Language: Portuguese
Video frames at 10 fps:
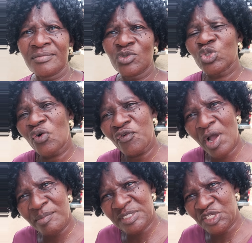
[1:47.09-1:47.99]
nós
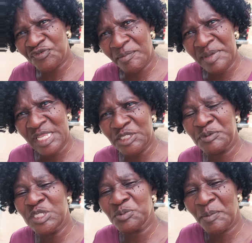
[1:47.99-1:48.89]
convocamos as famílias,
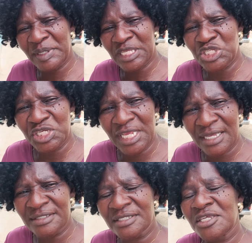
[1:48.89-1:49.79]
principalmente as
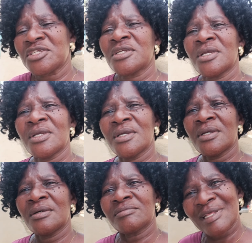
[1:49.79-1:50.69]
crianças.
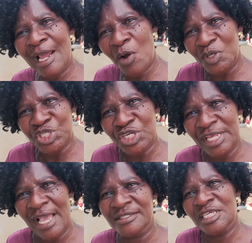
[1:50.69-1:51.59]
Hum. Tragam as
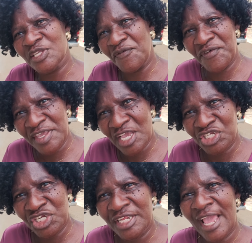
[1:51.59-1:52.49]
crianças, enviem
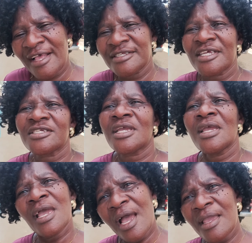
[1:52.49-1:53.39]
as crianças.
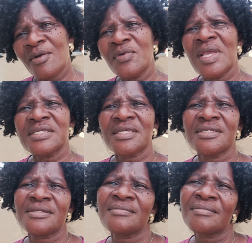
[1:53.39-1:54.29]
Hum. Aí
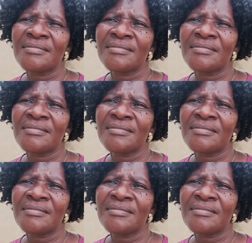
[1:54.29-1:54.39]
conhecem-se.